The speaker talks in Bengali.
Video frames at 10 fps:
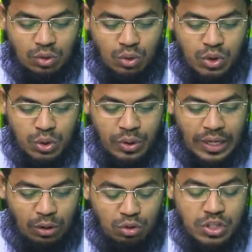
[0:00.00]
দুইশো
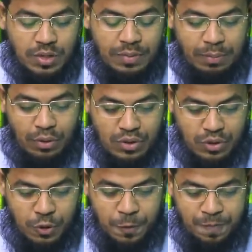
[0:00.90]
একুশ নম্বর
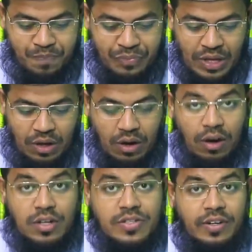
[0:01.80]
প্রশ্ন
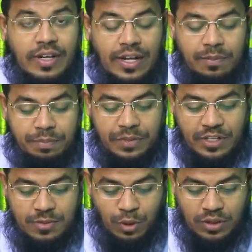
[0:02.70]
অস্ট্রেলিয়ার
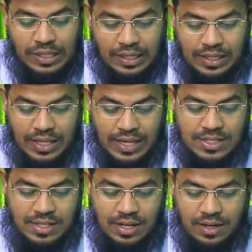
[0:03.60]
ব্রিসবন থেকে
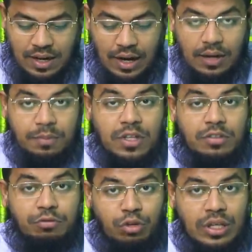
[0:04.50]
লিখেছিলেন আহমদ
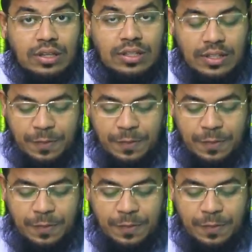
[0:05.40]
ফরিদ